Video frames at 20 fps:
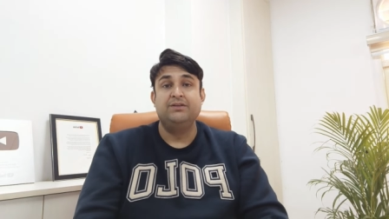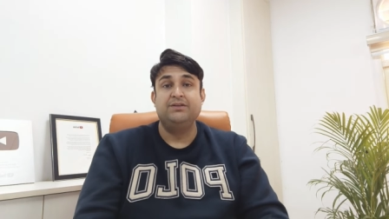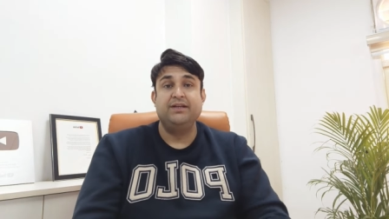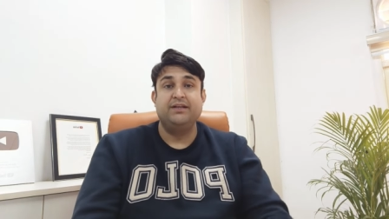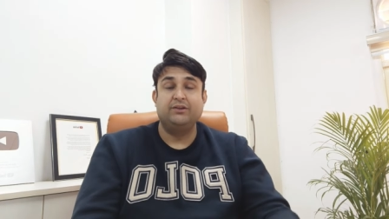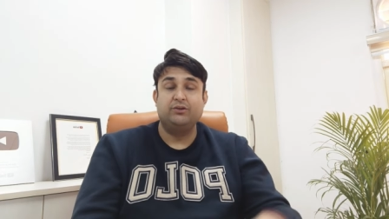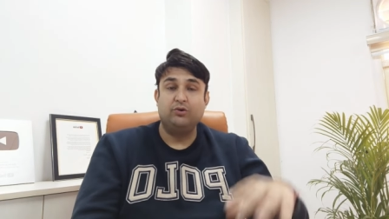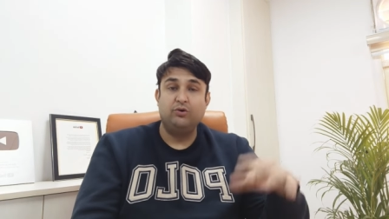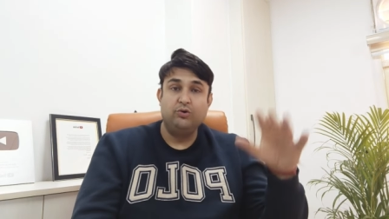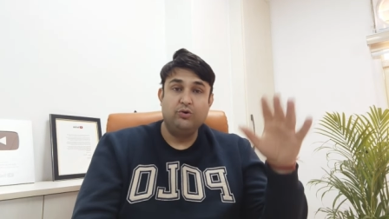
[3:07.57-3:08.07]

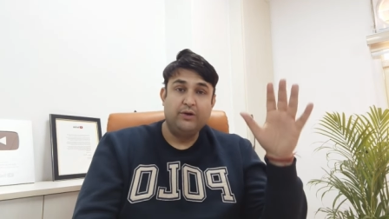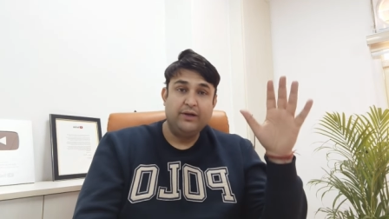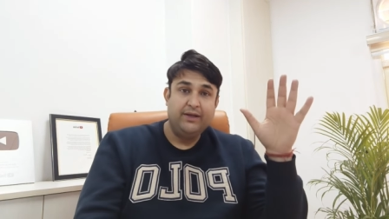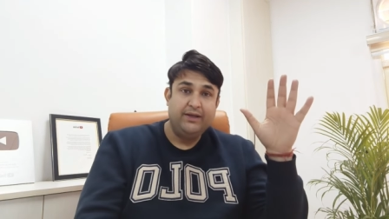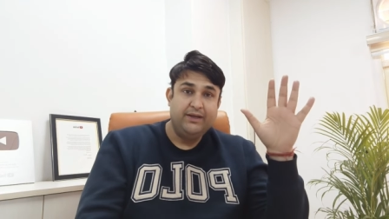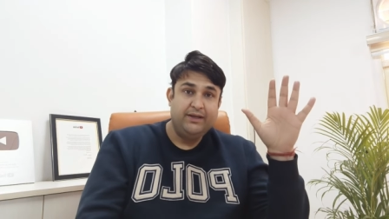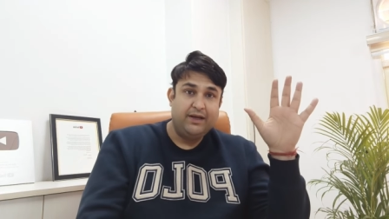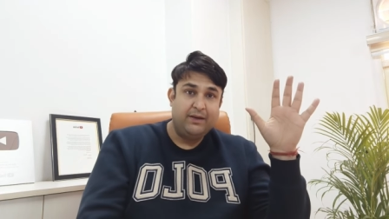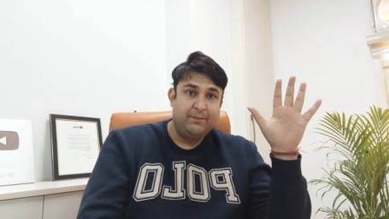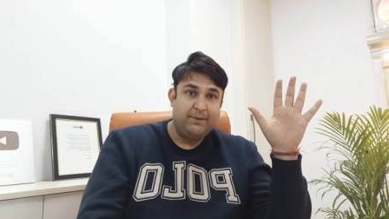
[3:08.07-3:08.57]
ये तो हो
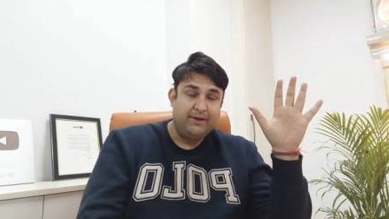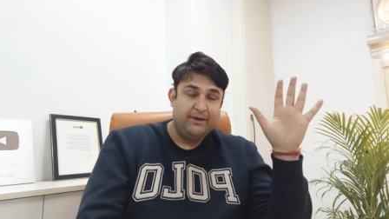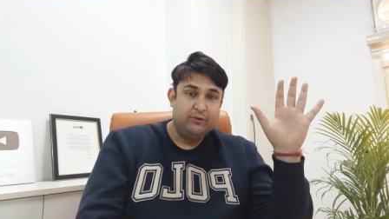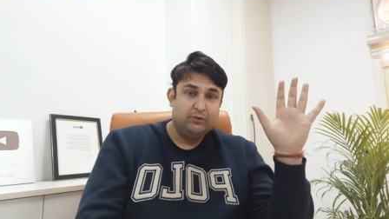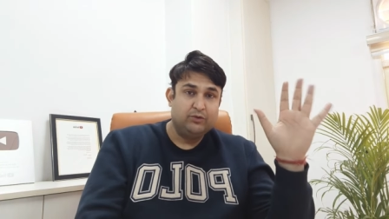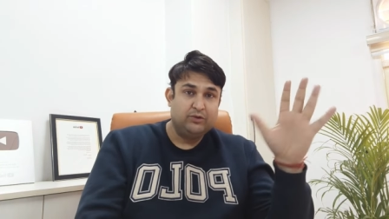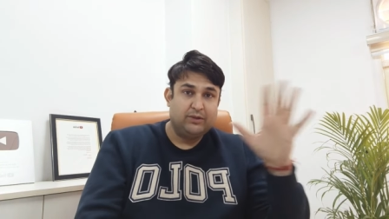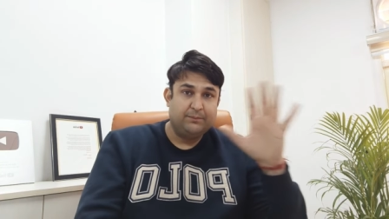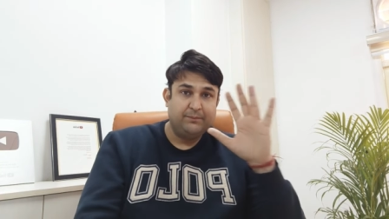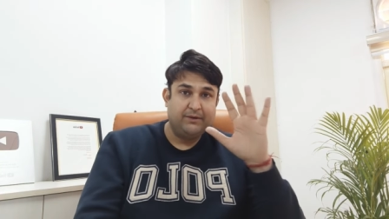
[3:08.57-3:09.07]
गई हमारी
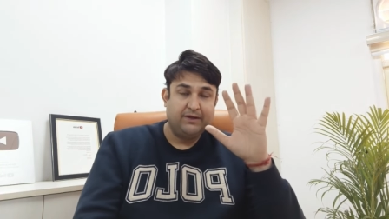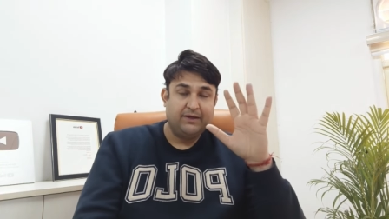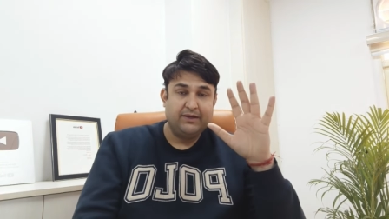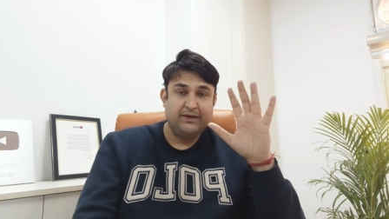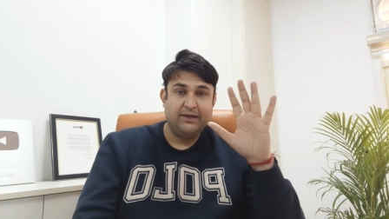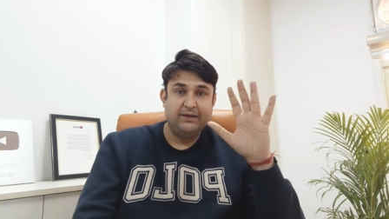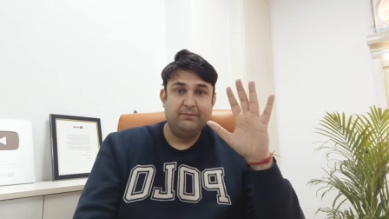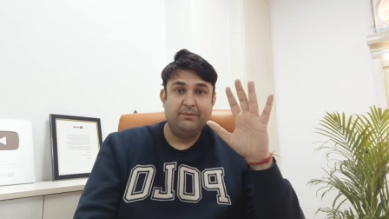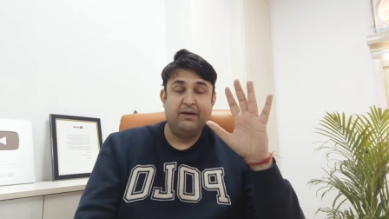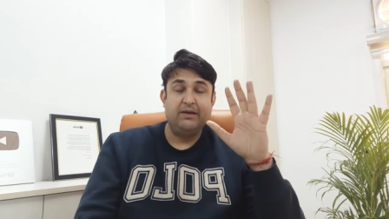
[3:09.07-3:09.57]
उत्तम
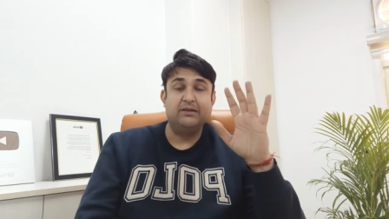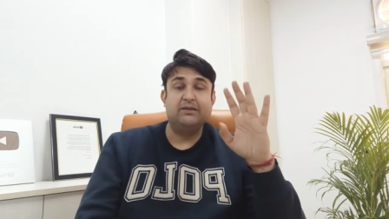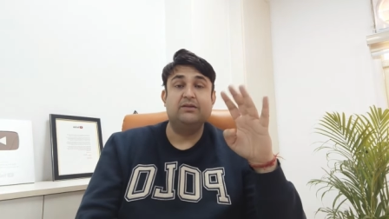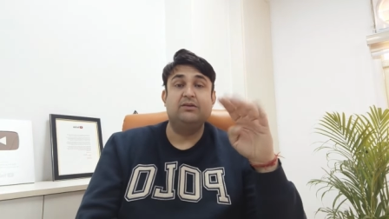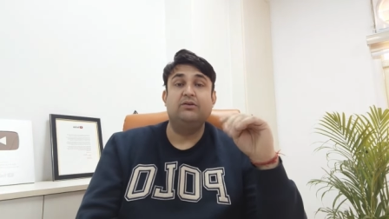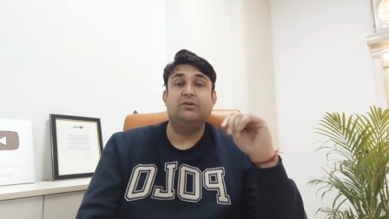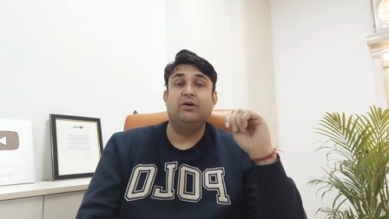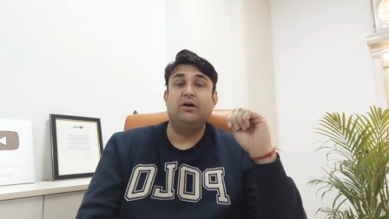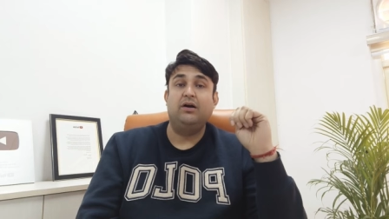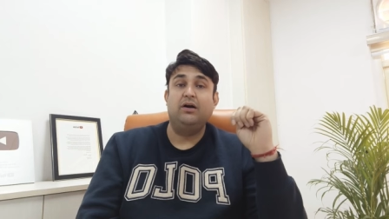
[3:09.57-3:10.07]
नगर की बात
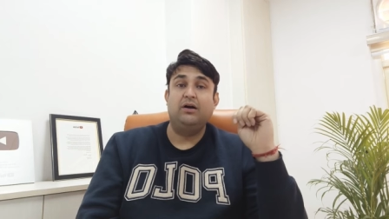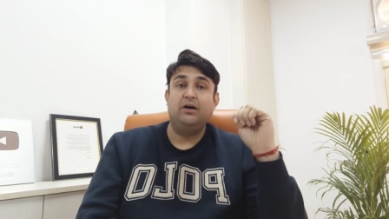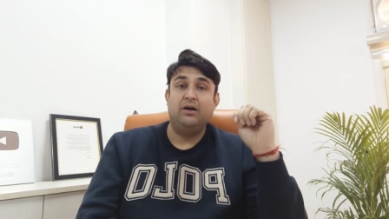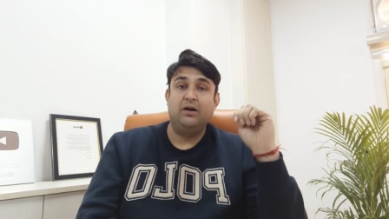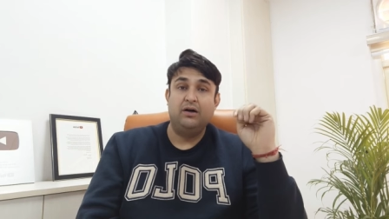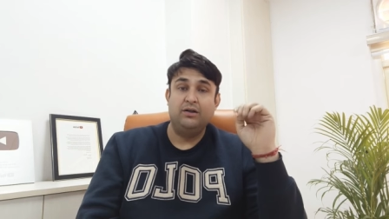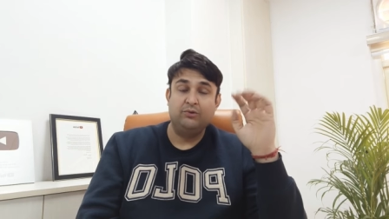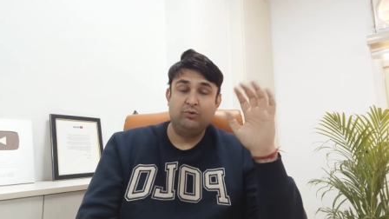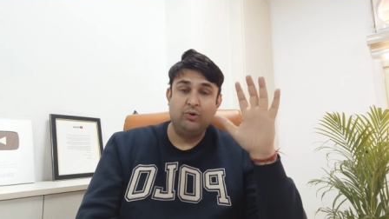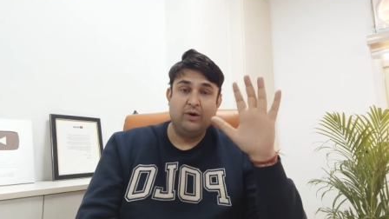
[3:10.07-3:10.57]

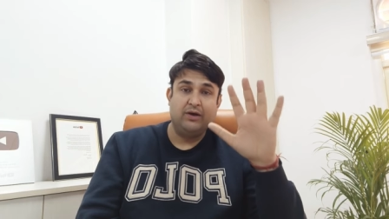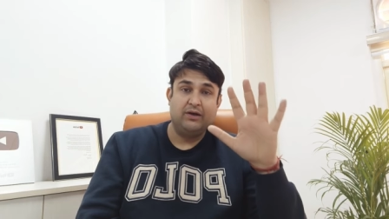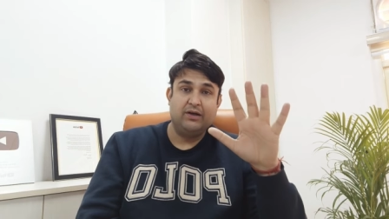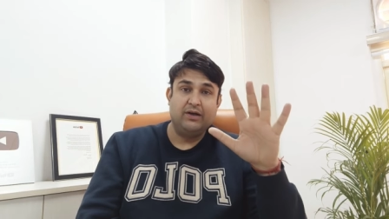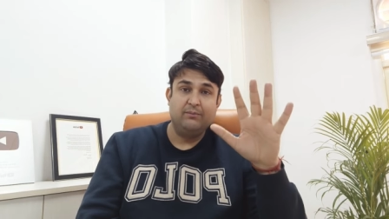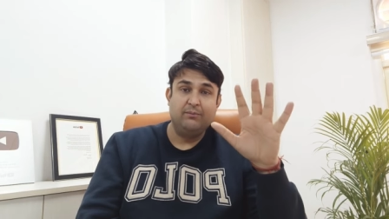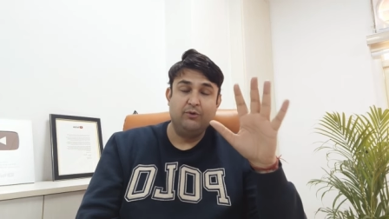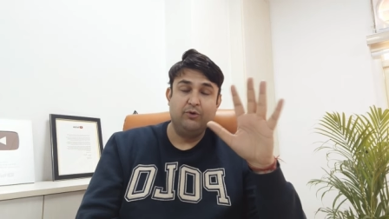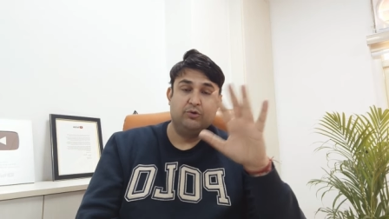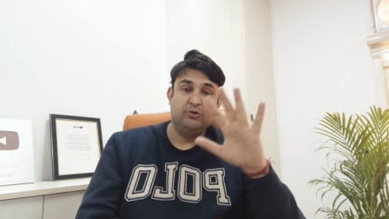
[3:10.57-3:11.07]

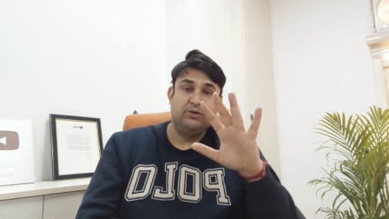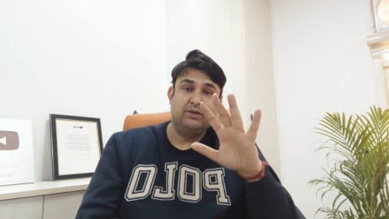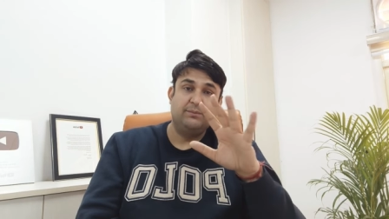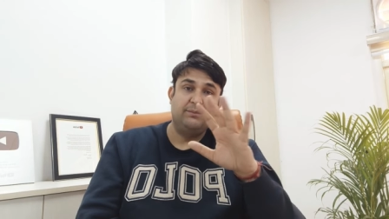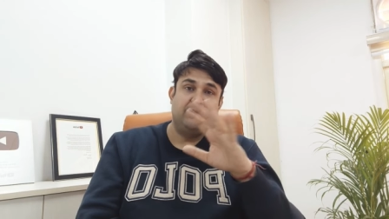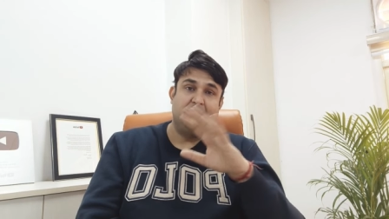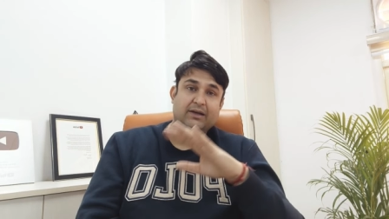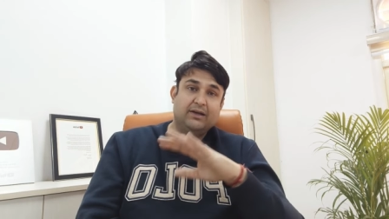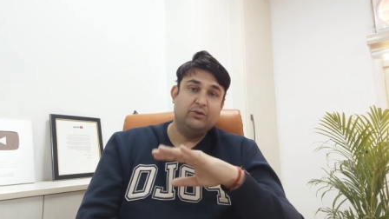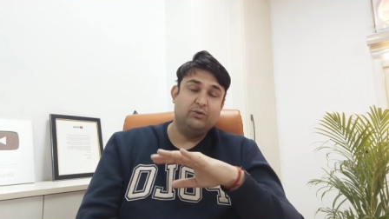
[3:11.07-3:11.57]
द्वारका मोड़
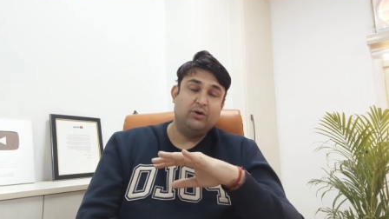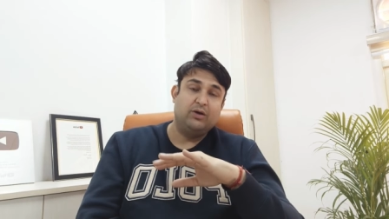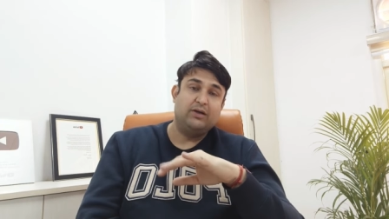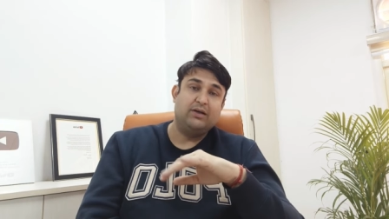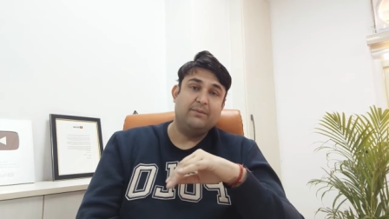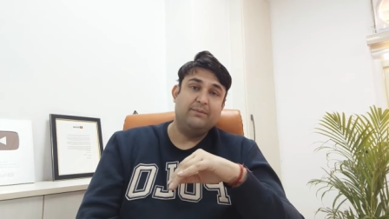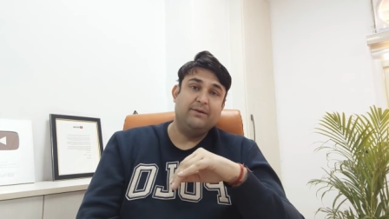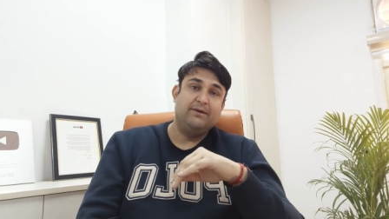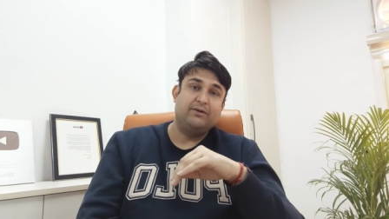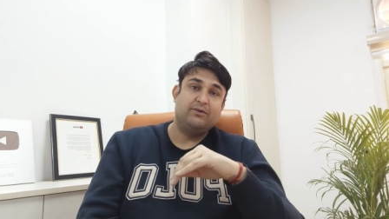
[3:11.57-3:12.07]
उत्तम नगर
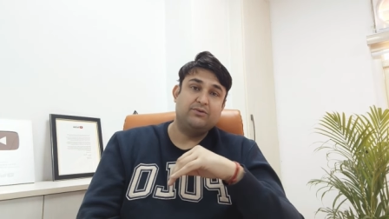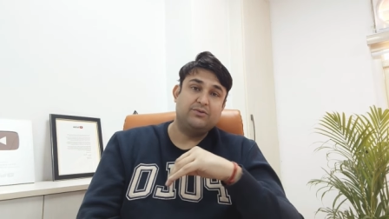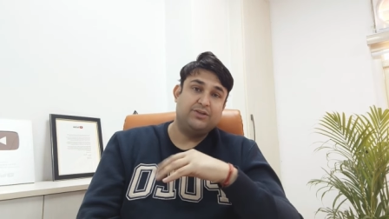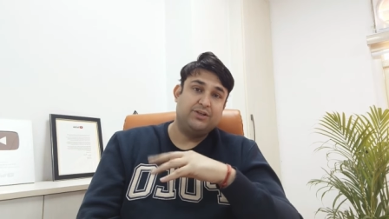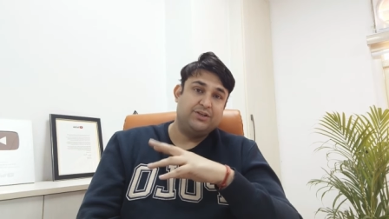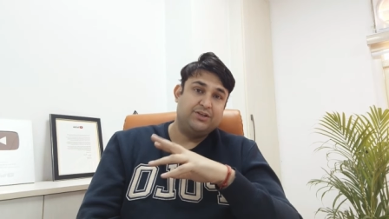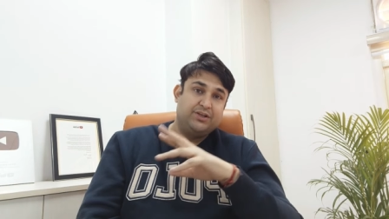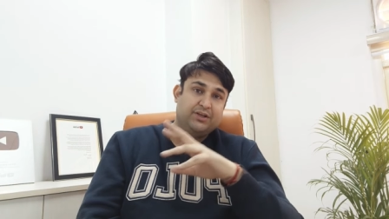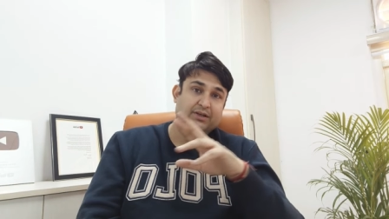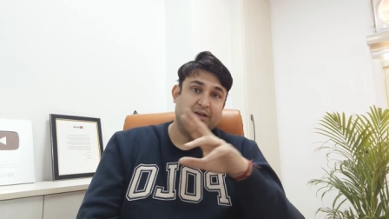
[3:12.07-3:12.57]
द्वारका मेट्रो
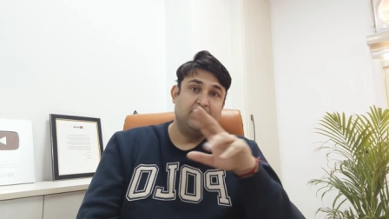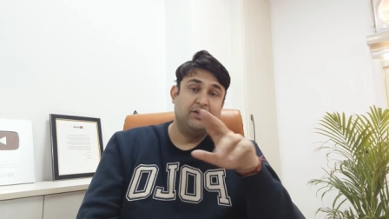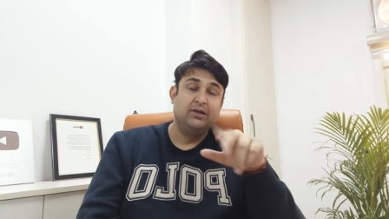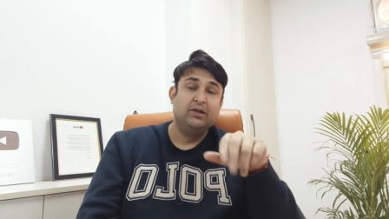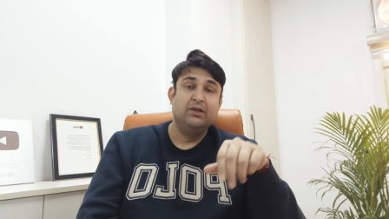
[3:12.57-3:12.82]
स्टेशन